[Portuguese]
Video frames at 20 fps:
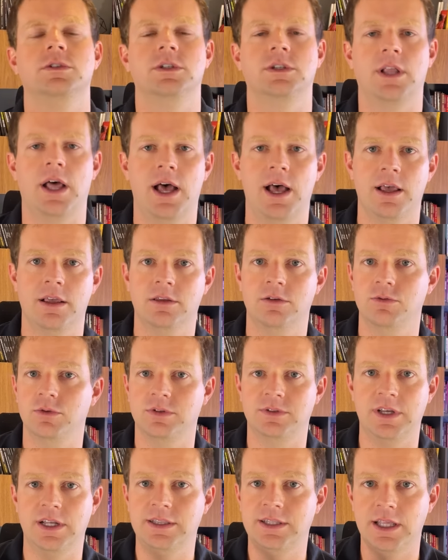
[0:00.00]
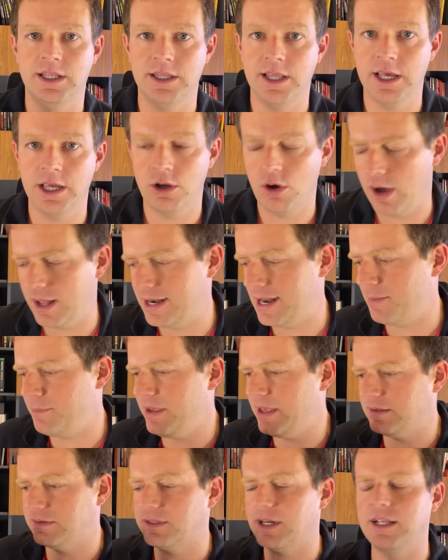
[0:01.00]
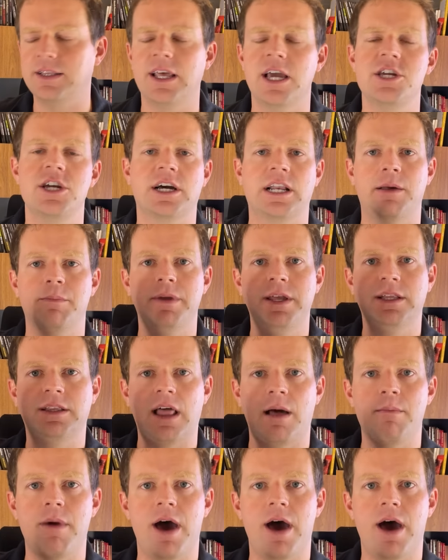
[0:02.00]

tá? Se você entender que, olha, na minha estratégia a Clabin tá